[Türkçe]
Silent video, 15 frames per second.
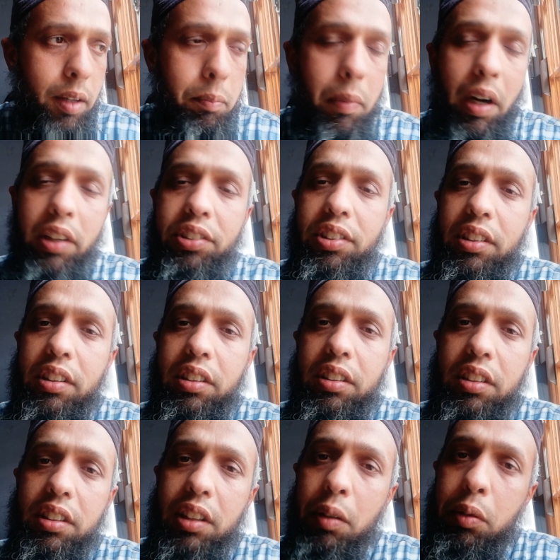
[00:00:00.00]
bağışıklık
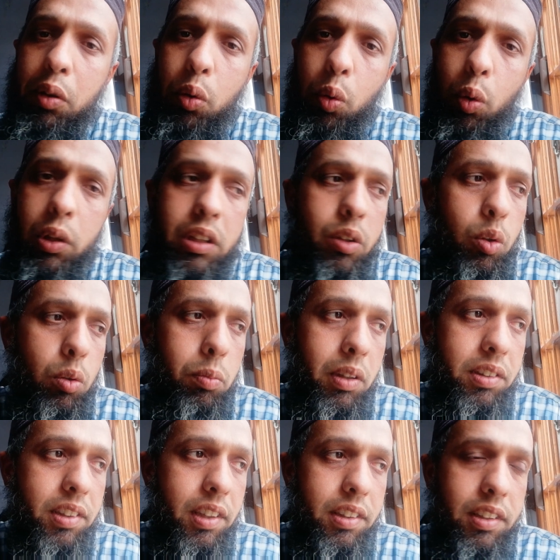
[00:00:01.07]
sisteminin kuvvetli
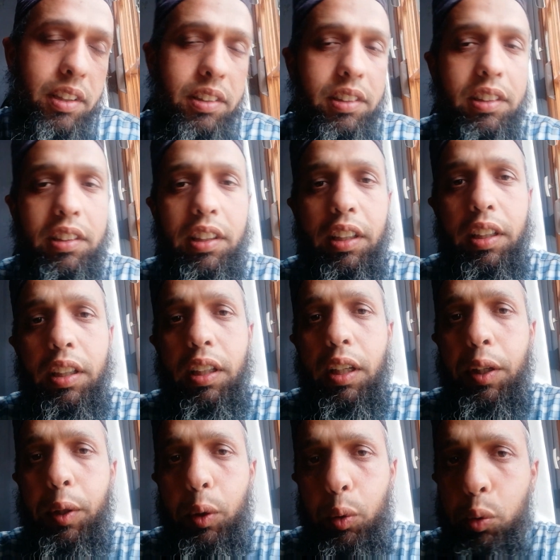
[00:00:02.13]
olması adına sizlere
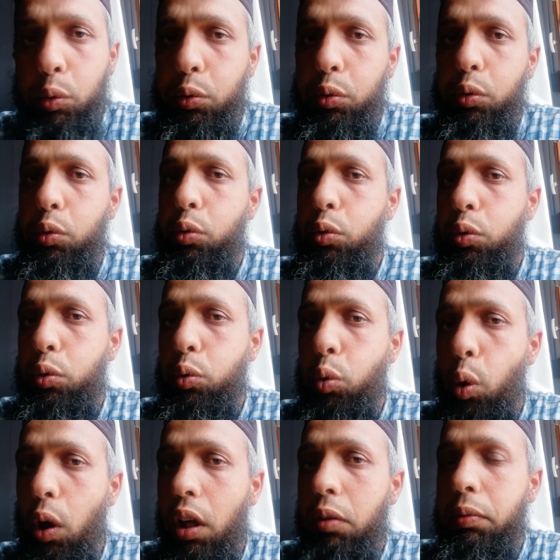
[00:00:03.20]
3 günlük
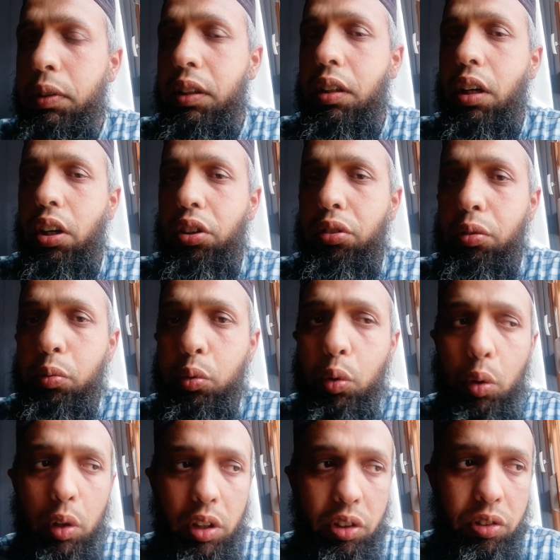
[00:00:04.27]
doğal bir karışım
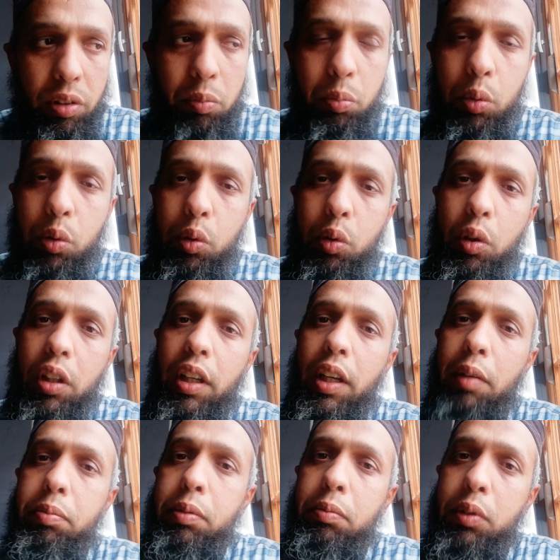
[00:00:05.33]
söyleyeceğim. Bunu
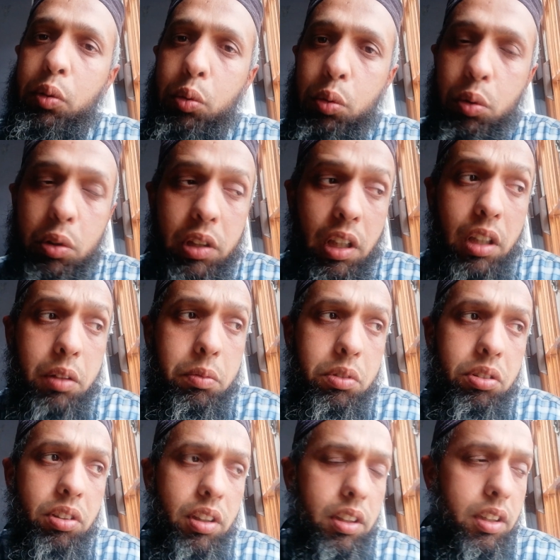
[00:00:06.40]
hepimiz uygulayalım
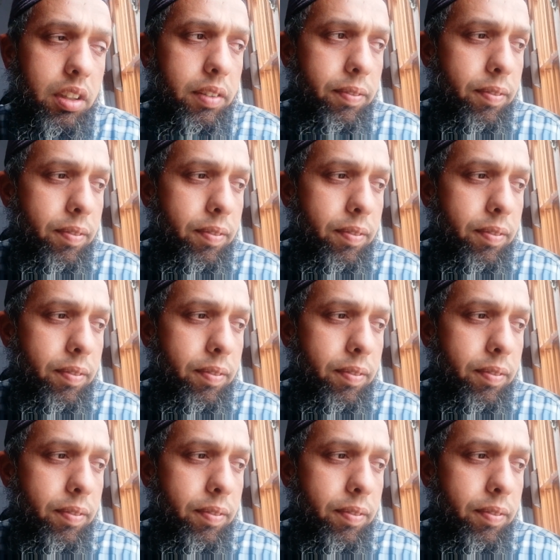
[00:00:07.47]
inşallah.